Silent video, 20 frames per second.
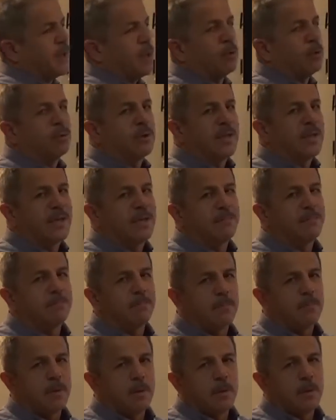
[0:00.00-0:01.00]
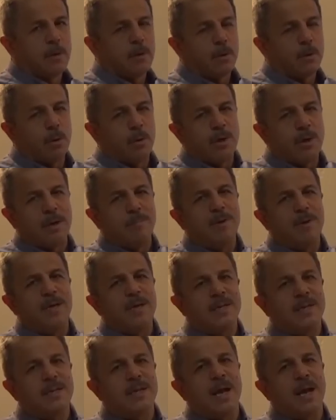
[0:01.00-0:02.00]
Yahudilerin
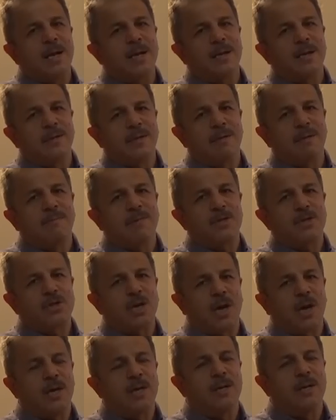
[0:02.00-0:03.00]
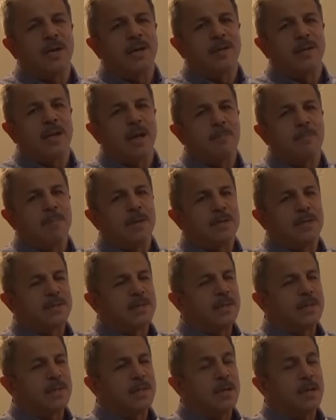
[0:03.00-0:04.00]
önemli liderlerinden ve şairlerinden
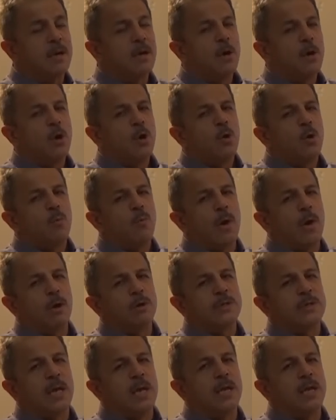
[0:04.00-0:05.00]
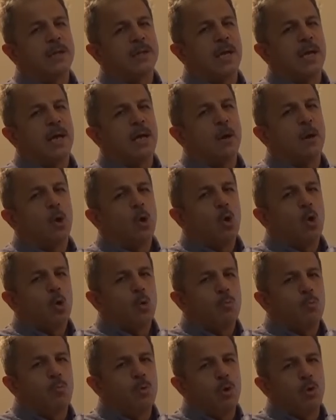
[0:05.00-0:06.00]
birisiydi. Ve özellikle
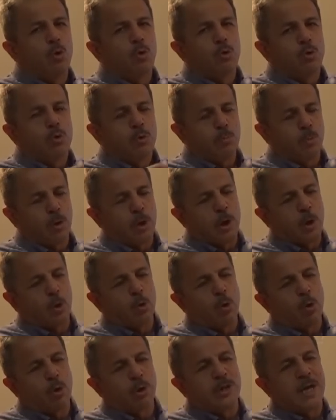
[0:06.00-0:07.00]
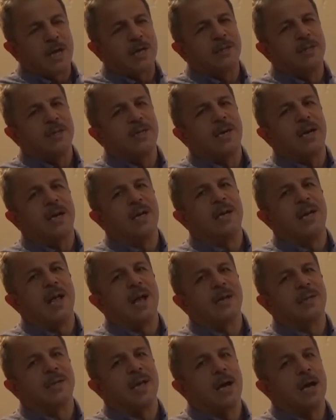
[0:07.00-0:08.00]
büyük böyle korunaklı
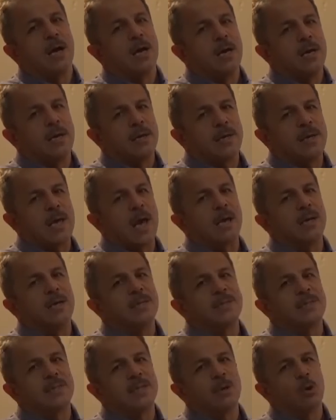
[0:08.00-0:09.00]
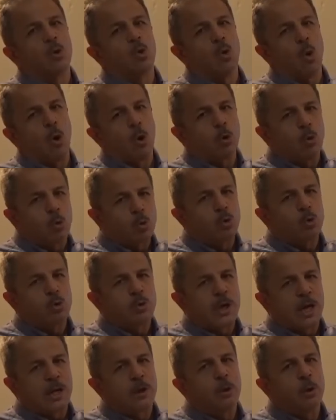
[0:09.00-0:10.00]
kalelerde kendisini
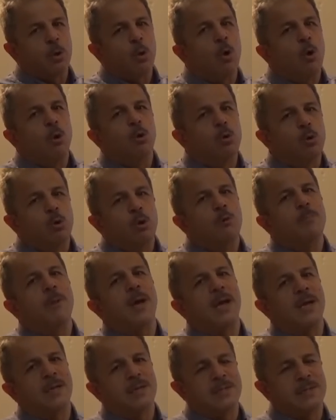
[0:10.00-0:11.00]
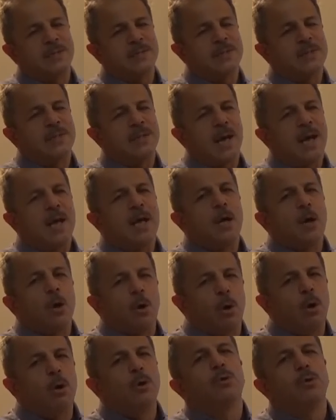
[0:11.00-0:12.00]
korkusundan dolayı öldürülüm endişesiyle,
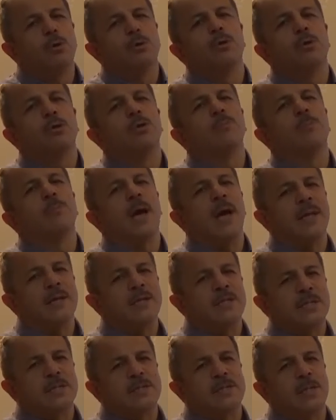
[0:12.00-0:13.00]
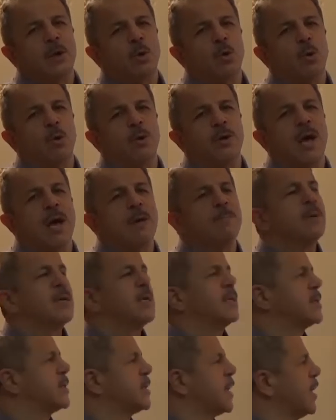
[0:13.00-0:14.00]
öldürülürüm endişesiyle koruyan bir
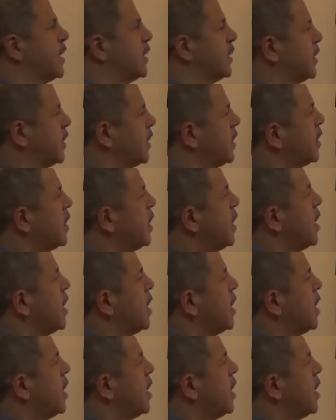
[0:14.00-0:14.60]
insandı.